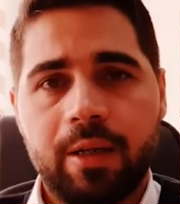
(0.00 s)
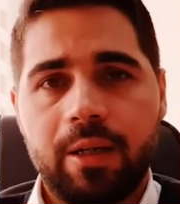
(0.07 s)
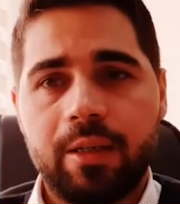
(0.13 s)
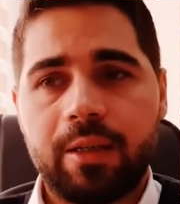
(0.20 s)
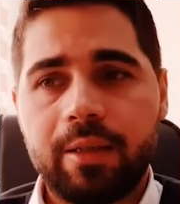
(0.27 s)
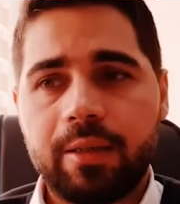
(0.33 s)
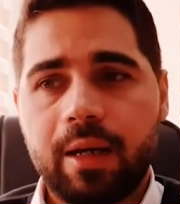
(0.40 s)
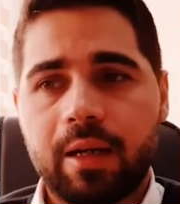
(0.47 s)

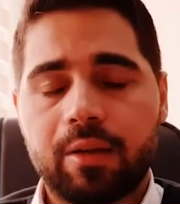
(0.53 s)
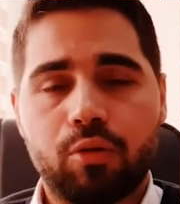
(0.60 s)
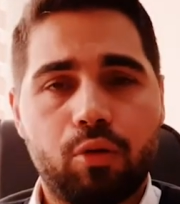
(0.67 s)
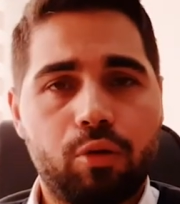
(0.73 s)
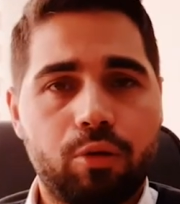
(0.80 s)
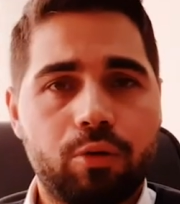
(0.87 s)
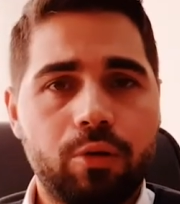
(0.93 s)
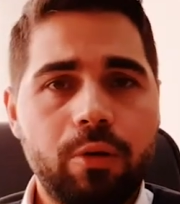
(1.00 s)
İki tane
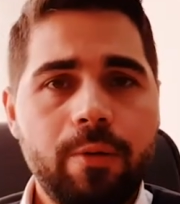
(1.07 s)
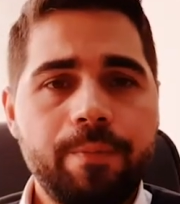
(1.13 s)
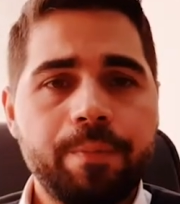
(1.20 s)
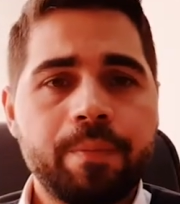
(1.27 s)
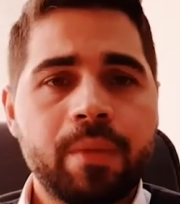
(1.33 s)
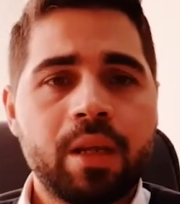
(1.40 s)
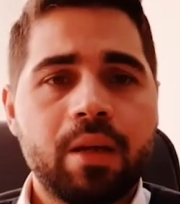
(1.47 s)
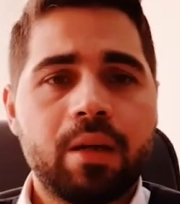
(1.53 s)
olgu.
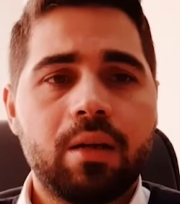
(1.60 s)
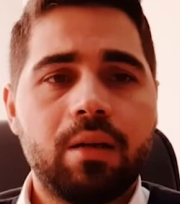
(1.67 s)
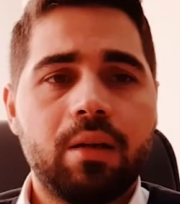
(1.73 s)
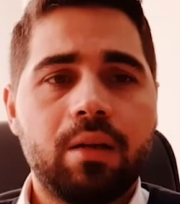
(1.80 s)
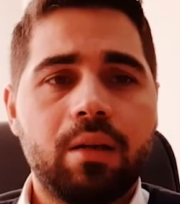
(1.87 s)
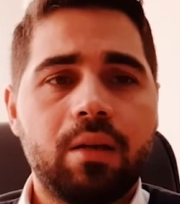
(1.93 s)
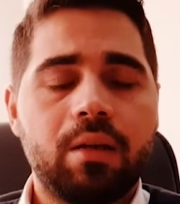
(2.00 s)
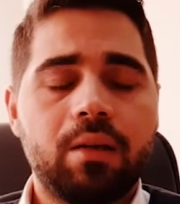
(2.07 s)
Ee,
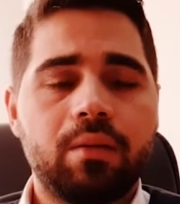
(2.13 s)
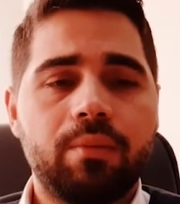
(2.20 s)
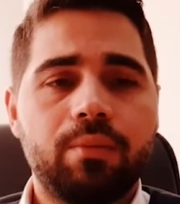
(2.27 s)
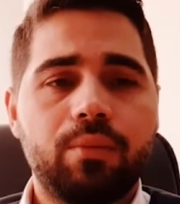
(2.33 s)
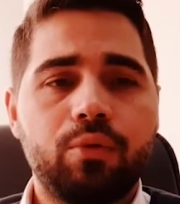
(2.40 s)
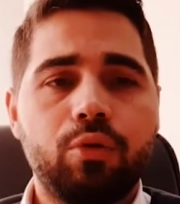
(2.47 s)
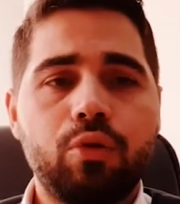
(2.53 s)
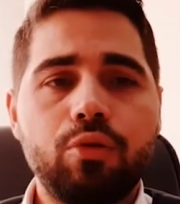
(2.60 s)

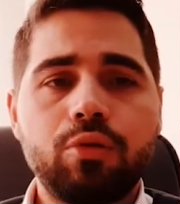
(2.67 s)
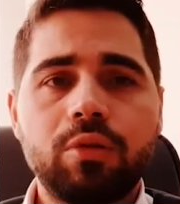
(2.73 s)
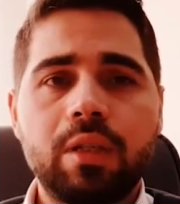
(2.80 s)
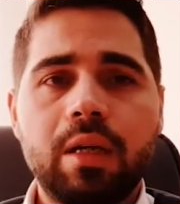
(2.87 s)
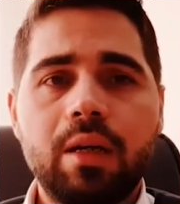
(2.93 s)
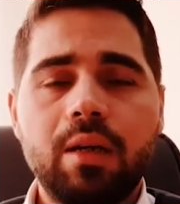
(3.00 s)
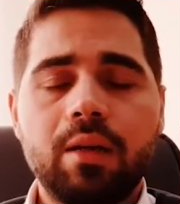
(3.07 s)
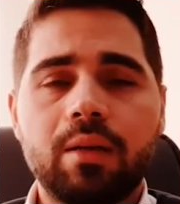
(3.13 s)

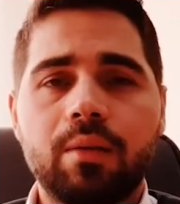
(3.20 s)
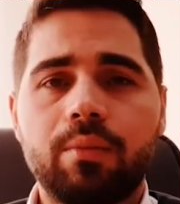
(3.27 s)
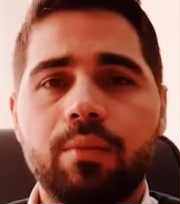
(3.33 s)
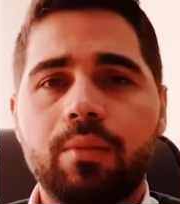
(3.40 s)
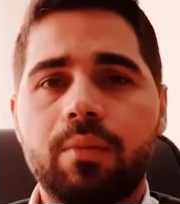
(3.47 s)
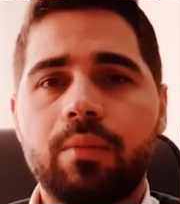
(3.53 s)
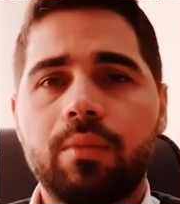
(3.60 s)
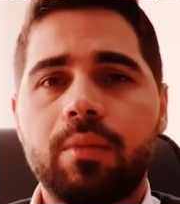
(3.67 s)
Loğusa
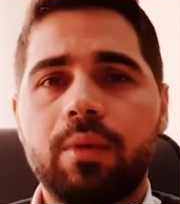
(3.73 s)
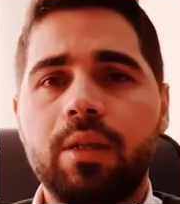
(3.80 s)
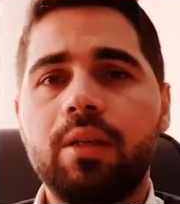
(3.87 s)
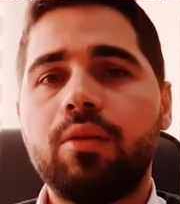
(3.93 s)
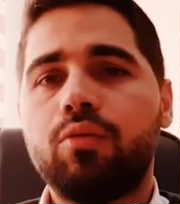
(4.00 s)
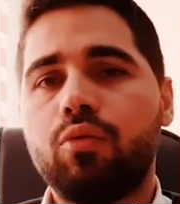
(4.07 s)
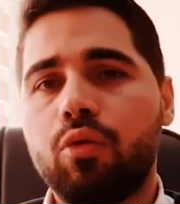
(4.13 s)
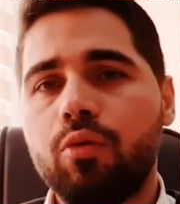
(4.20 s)

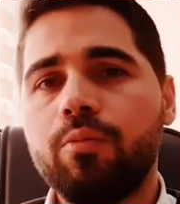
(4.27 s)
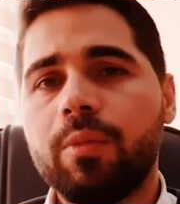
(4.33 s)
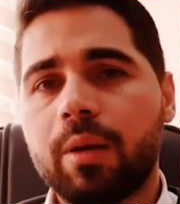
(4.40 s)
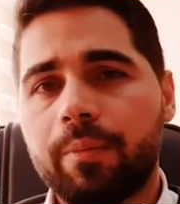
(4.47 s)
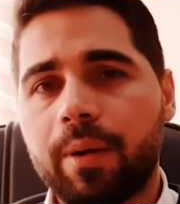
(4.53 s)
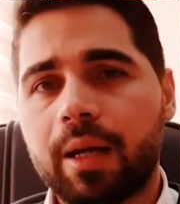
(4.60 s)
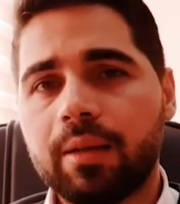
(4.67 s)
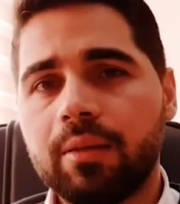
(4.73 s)
ilk doğum
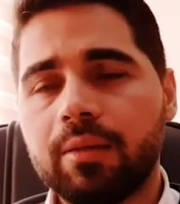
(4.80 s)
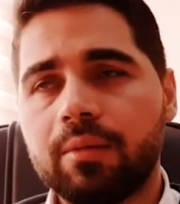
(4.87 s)
yapan